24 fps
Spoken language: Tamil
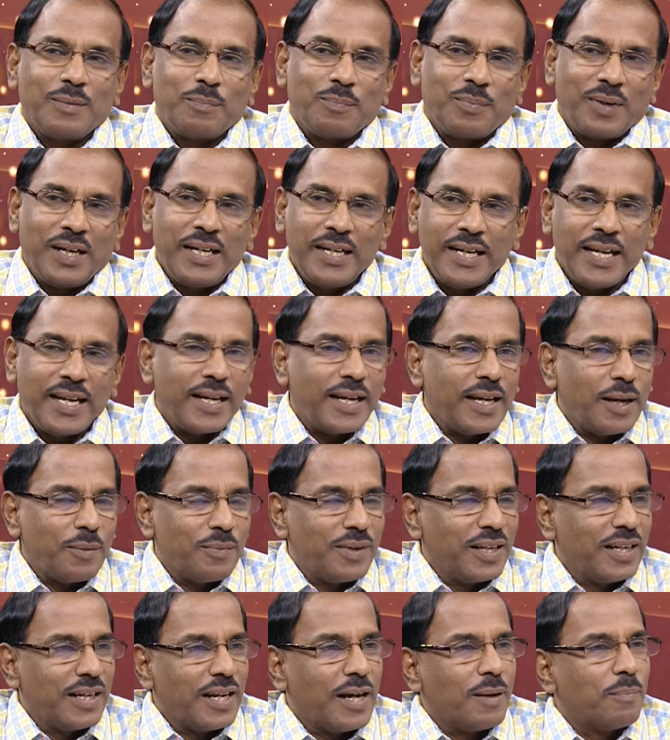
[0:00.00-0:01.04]
பண்டிகை
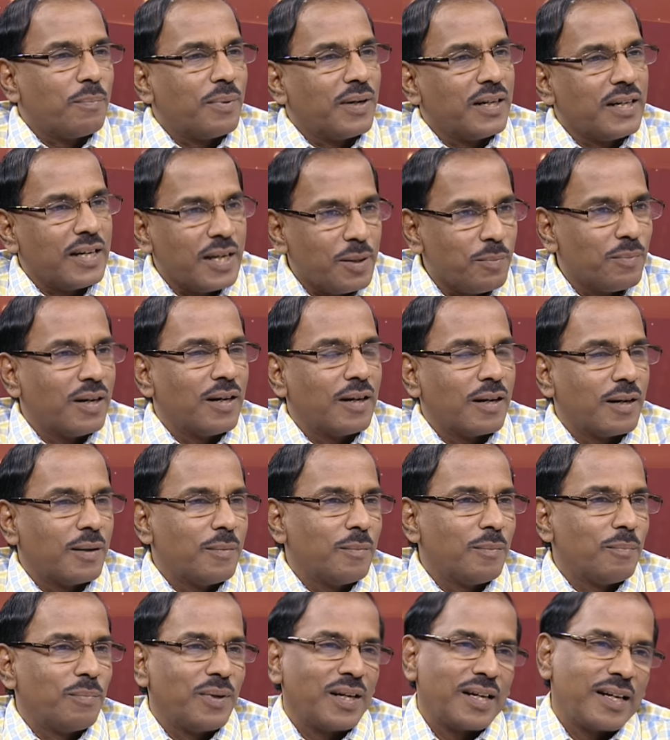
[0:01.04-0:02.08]
அப்படின்னா
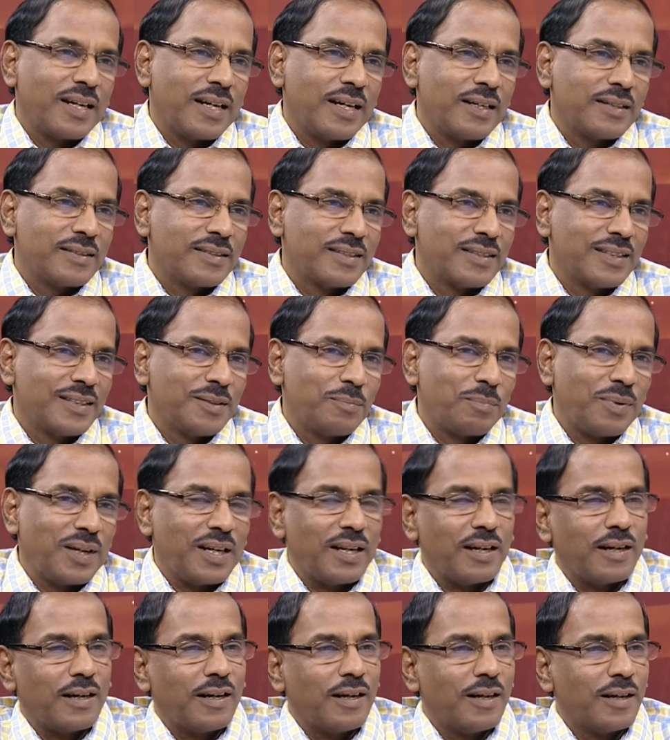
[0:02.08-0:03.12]
பட்டிமன்றம் பட்டாசு
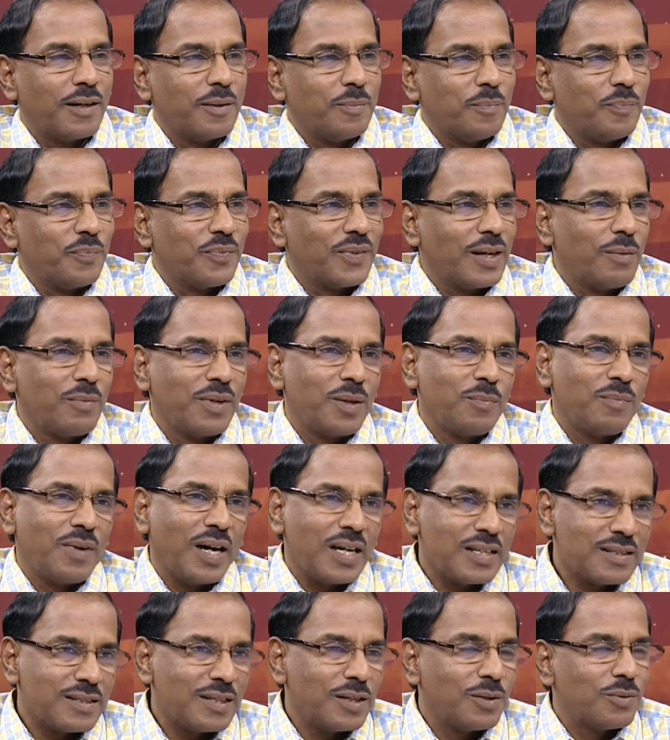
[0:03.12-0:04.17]
பலகாரம் அப்படி
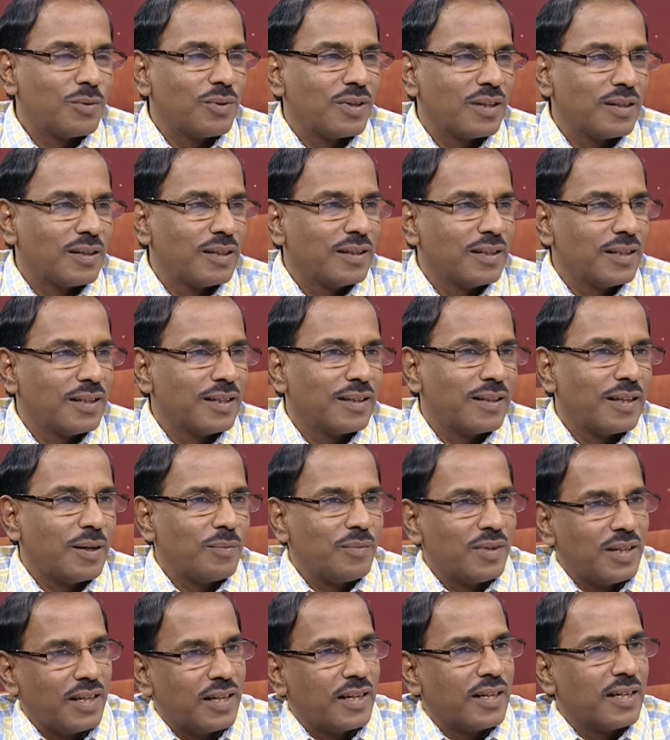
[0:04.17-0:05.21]
மாற்றி கொடுத்தது
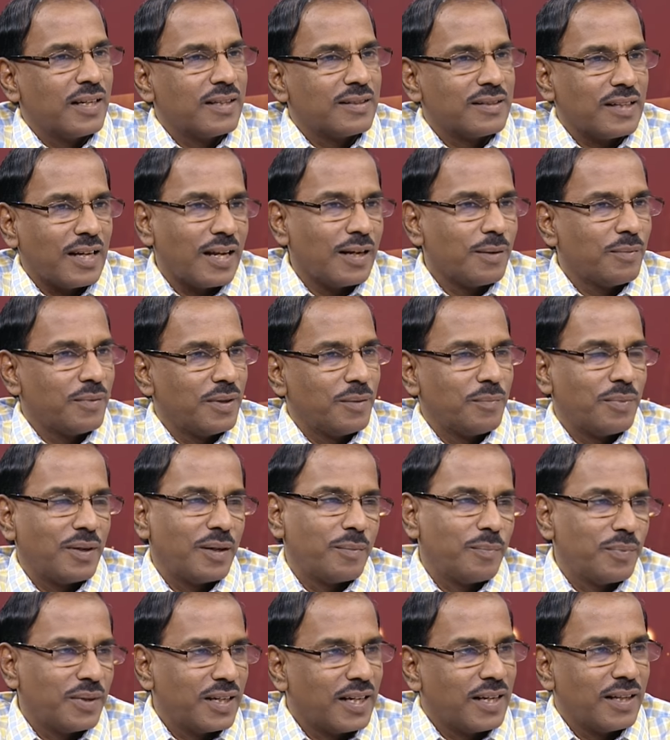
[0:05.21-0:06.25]
தமிழறிஞர் சாலமன்
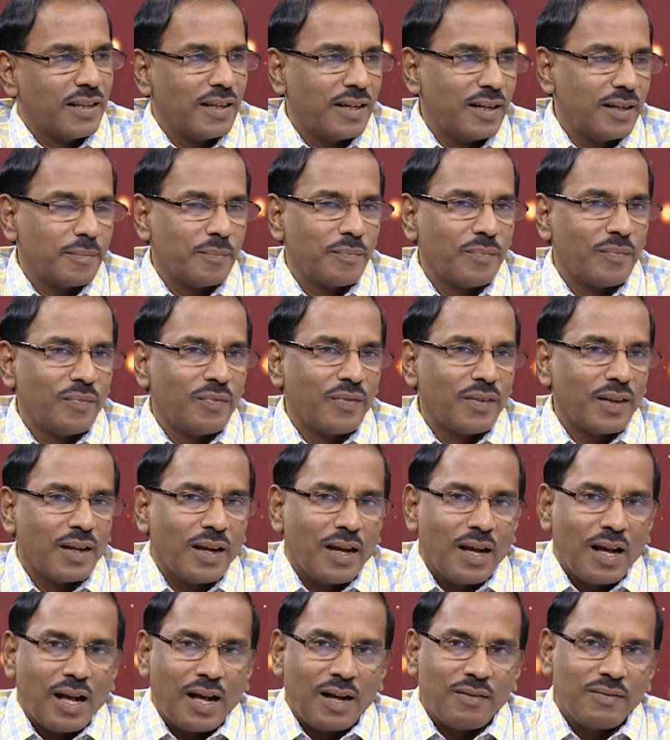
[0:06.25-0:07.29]
பாப்பையா தான்
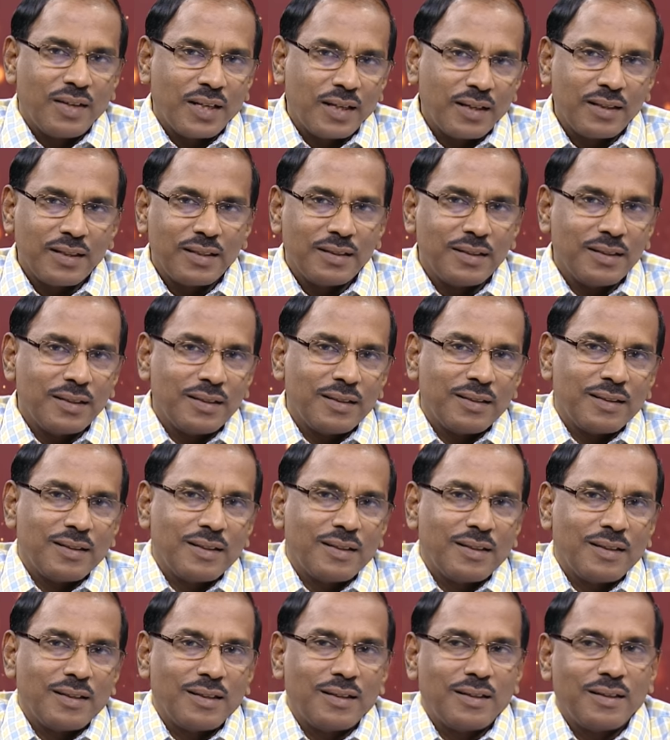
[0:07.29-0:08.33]
அவரது
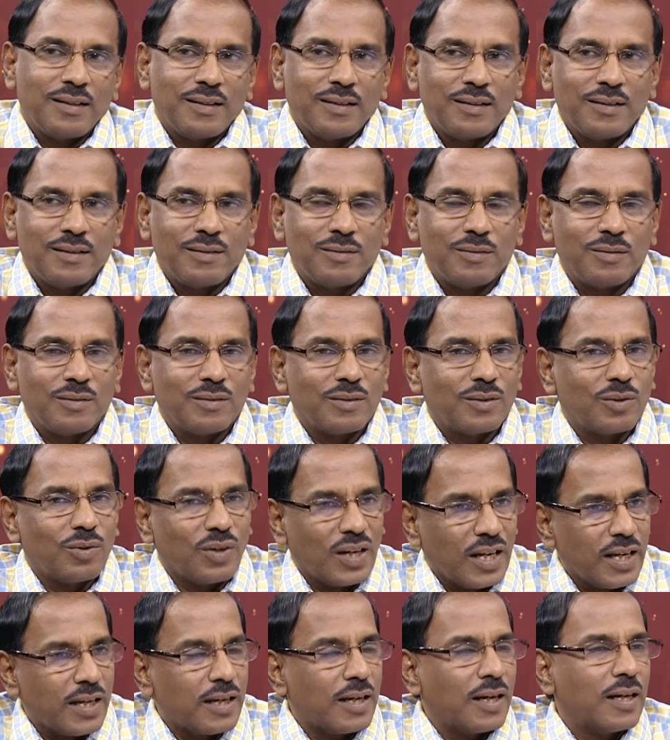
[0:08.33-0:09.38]

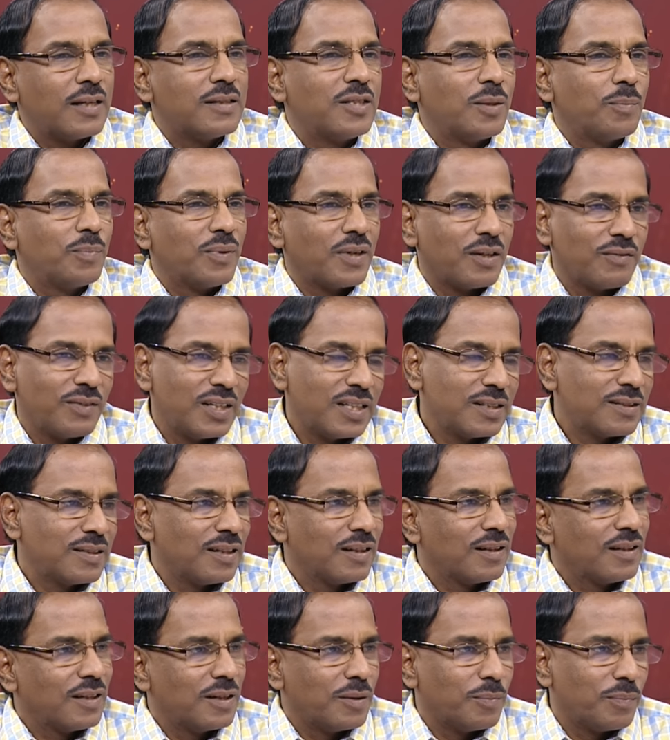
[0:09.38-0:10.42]
தொலைக்காட்சி
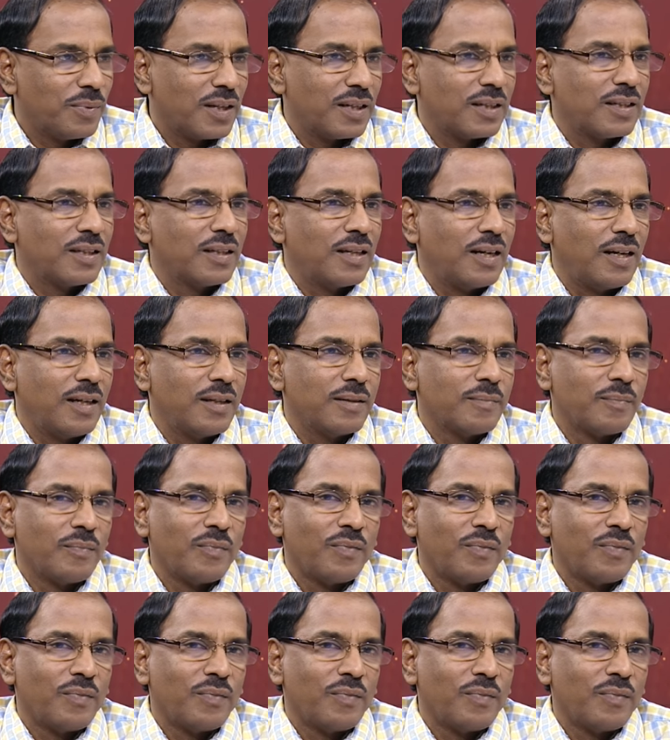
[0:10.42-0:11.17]
பிரவேசத்துக்கு பிறகு தான்